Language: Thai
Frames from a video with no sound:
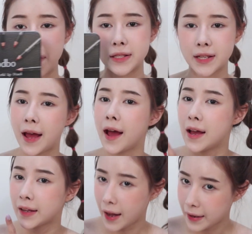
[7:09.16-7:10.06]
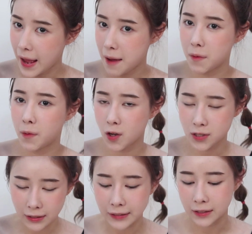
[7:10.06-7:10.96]
มันจะกันน้ำแล้วมันก็
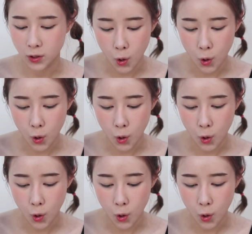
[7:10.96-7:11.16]
จะติด